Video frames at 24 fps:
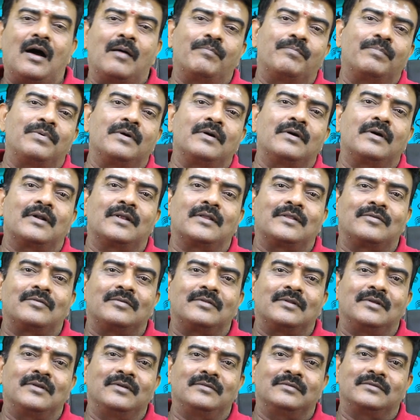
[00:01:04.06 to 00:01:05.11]
ஆப்புங்கிறது
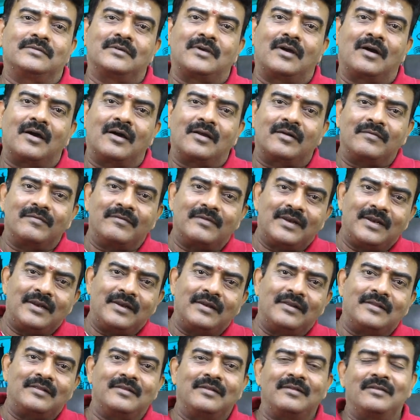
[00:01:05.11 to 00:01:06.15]
வந்து யாரும்
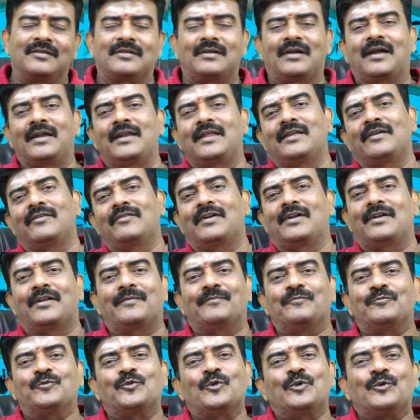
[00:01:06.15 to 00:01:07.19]
வெளியிலேருந்து அடிக்க
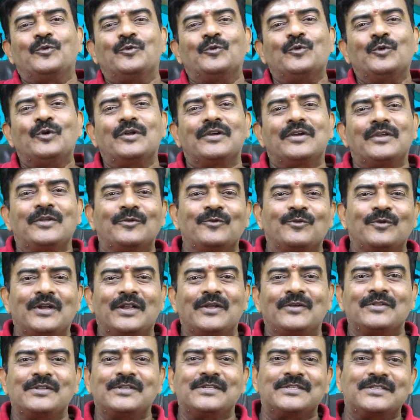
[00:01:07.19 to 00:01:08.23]
வேண்டாம் ஸோ இவங்களுக்கு
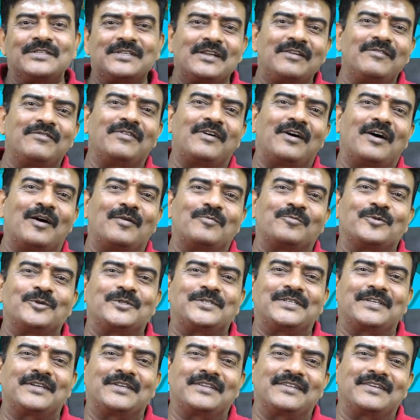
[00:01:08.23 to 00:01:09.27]
இவங்களே வந்து செல்ஃபாக ஆப்
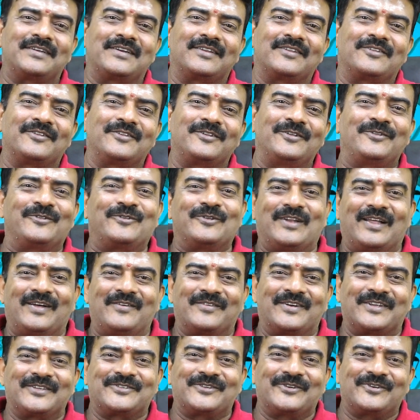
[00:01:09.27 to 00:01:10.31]
வச்சுக்கிறதுங்கிறது வந்து
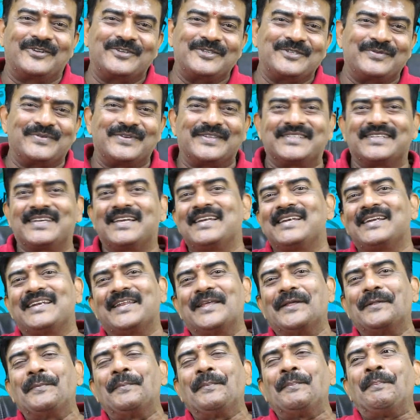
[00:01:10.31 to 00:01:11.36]
துலாம் ராசியோட
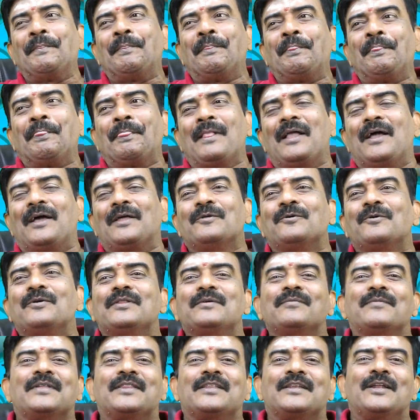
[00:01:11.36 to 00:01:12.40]
ஸ்பெஷாலிட்டி அதுவும்
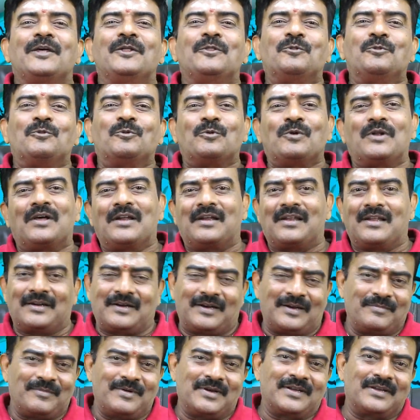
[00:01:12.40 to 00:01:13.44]
வந்து பார்த்திங்கன்னா துலா
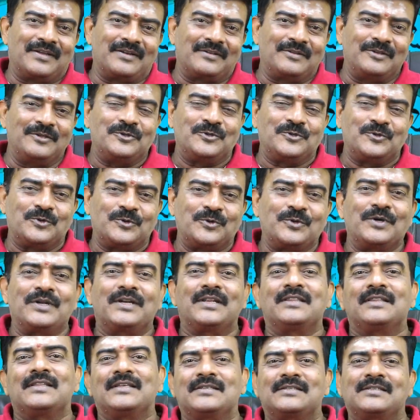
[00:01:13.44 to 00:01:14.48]
லக்னமாக இருந்து
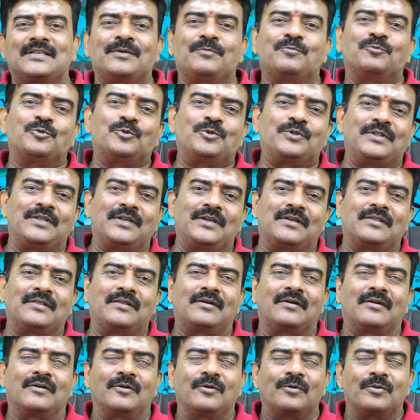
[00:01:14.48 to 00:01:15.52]
சுக்கர திசை புத்தி
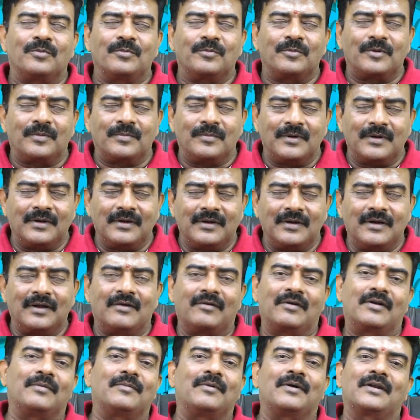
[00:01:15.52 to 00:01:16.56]
அந்தளவுக்கு ரொம்ப ரொம்ப
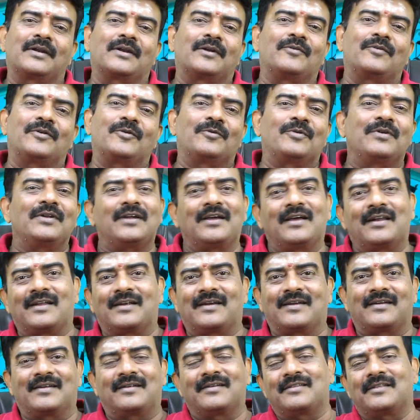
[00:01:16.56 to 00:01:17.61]
கவனமாக இருக்க வேண்டிய ஒரு
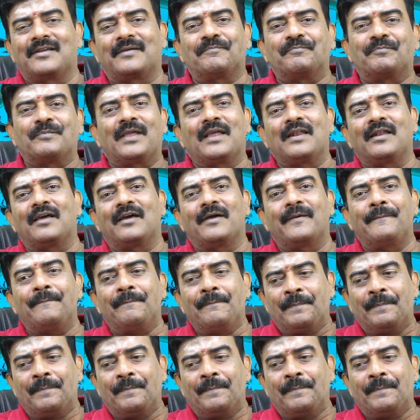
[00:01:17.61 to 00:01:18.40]
காலகட்டங்கள் தான் ஏன்னா